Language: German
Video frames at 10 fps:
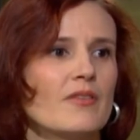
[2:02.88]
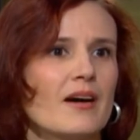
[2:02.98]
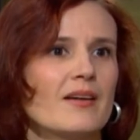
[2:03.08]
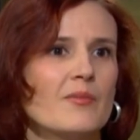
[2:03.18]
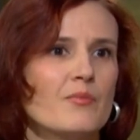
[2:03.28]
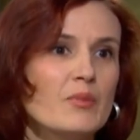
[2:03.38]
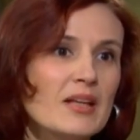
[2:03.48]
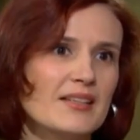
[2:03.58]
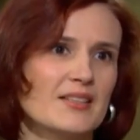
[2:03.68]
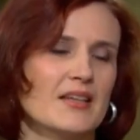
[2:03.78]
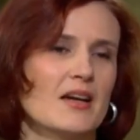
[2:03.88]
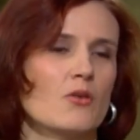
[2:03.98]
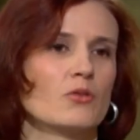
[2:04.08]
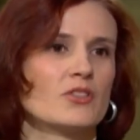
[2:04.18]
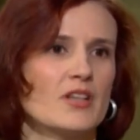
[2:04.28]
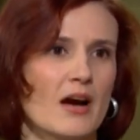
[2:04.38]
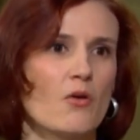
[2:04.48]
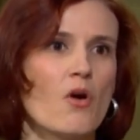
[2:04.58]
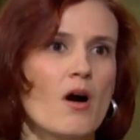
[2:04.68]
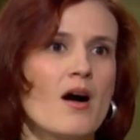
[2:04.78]
zwar ähm, Militär und
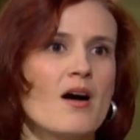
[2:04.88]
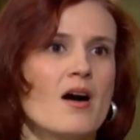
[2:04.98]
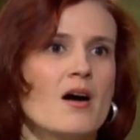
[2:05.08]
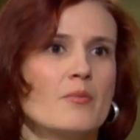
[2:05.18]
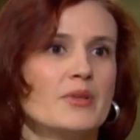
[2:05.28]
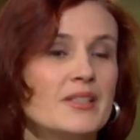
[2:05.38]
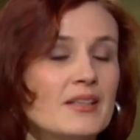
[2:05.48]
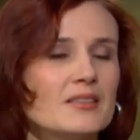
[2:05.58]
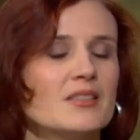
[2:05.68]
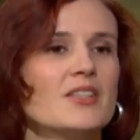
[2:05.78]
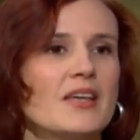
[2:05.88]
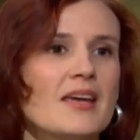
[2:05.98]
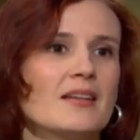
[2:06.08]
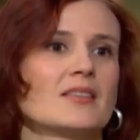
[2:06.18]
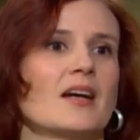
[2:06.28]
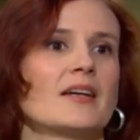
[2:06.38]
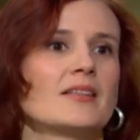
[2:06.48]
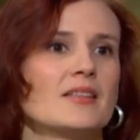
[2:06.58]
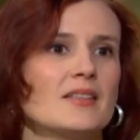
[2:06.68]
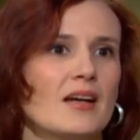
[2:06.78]
Terror bedingen sich
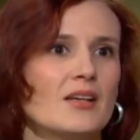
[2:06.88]
gegenseitig.